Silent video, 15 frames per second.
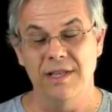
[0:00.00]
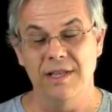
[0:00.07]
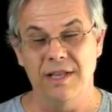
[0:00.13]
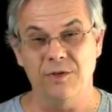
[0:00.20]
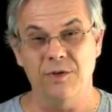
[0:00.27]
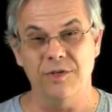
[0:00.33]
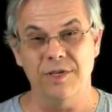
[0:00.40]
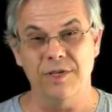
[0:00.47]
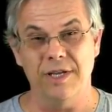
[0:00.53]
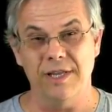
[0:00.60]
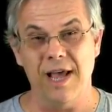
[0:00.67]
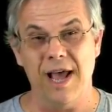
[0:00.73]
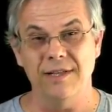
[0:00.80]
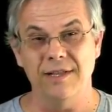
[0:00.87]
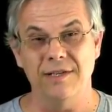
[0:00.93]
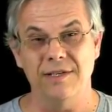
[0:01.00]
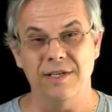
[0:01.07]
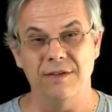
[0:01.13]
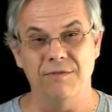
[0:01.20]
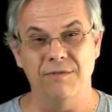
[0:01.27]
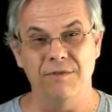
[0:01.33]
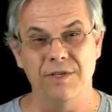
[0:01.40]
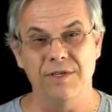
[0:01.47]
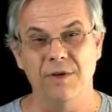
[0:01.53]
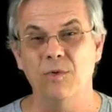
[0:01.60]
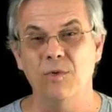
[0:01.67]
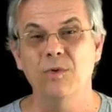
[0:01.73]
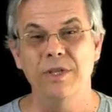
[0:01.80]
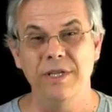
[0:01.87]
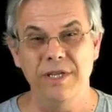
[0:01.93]
nas sociedades que
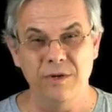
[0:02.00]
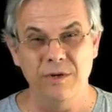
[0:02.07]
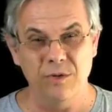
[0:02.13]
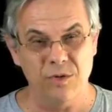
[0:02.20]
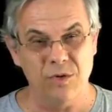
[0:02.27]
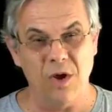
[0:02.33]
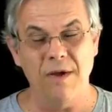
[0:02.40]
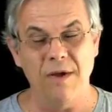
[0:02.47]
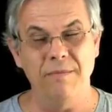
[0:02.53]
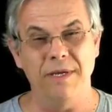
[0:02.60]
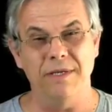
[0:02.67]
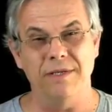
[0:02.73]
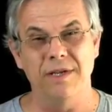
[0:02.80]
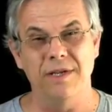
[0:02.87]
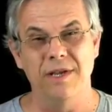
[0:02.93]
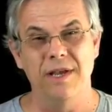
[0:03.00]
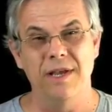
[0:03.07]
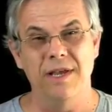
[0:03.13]
visam unir os homens,